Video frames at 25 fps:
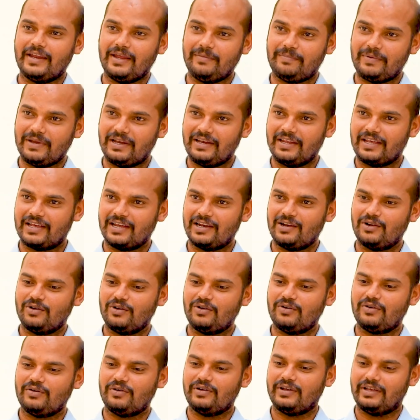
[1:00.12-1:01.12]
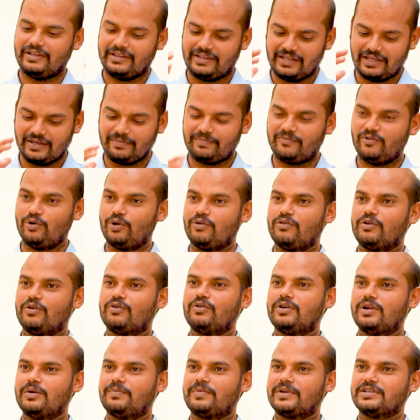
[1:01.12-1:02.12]
రేపు ఎన్నికల్లో ఇదే
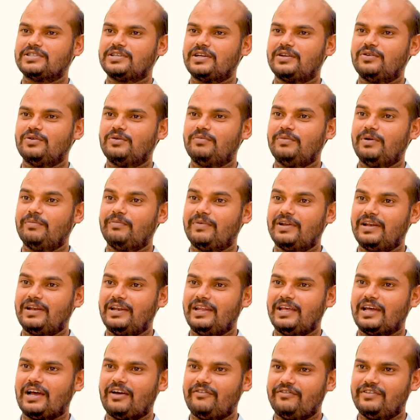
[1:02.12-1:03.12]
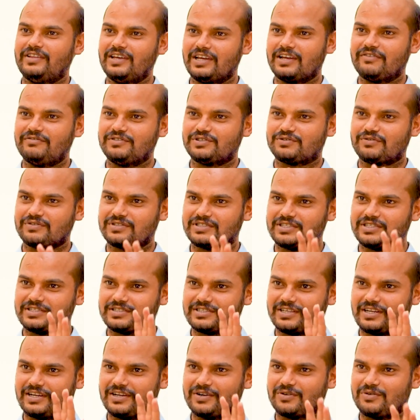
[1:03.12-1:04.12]
ఉరవకొండ ప్రజలు మిమ్మల్ని ఆ విధంగా
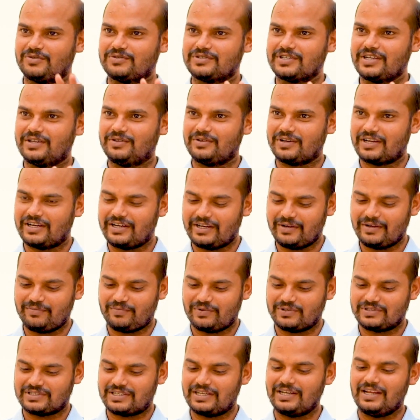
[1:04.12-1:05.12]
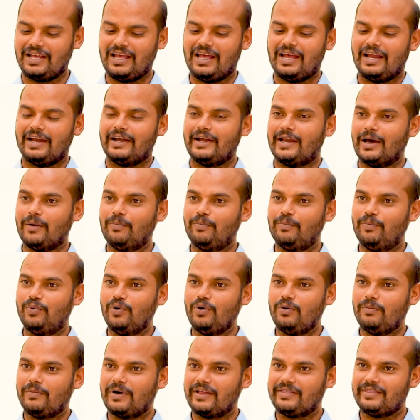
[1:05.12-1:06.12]
విశ్వసిస్తారు అనుకోవచ్చు ఎందుకంటే ఇప్పుడు సార్ డబ్బు
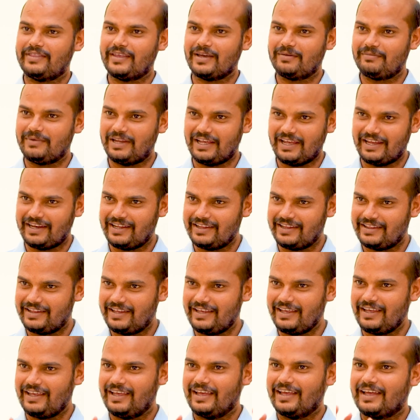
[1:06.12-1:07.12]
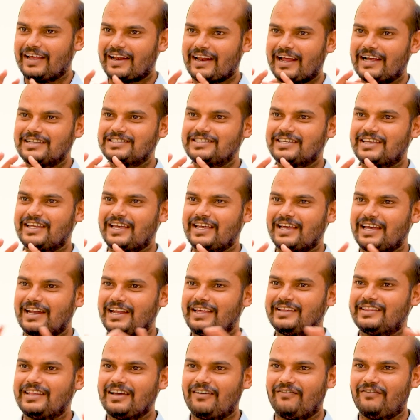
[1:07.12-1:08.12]
మద్యం లేనిది రాజకీయాలు
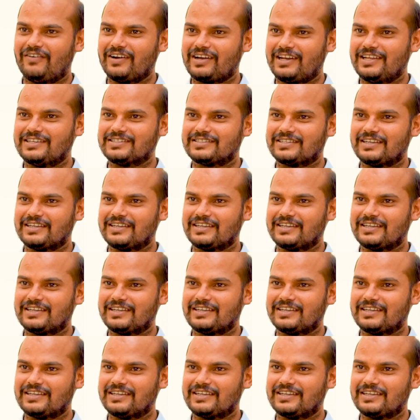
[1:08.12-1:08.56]
అయితే అవ్వట్లేదు